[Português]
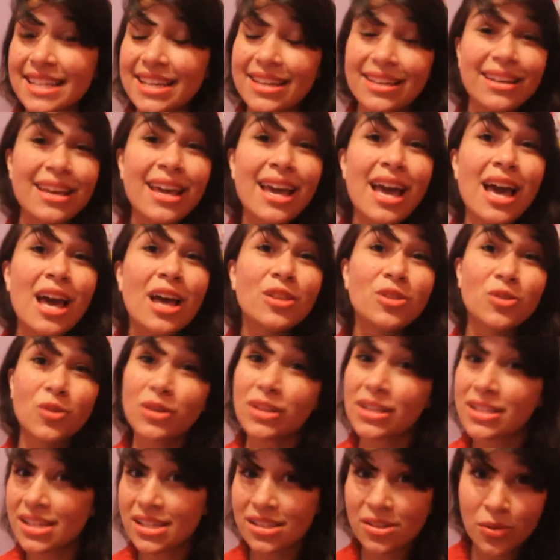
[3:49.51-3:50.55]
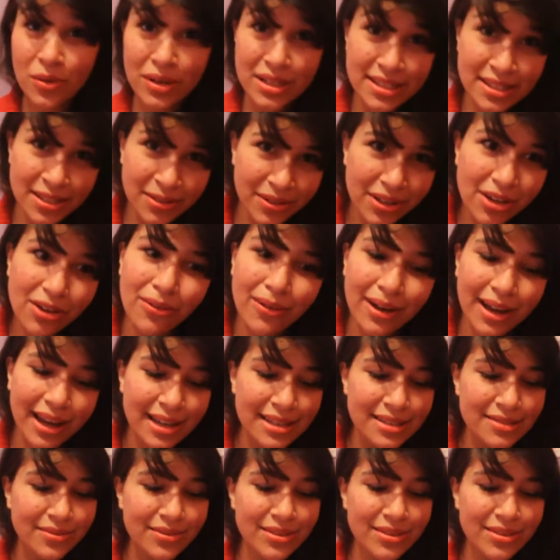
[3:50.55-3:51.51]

que todas as ruas são iguais.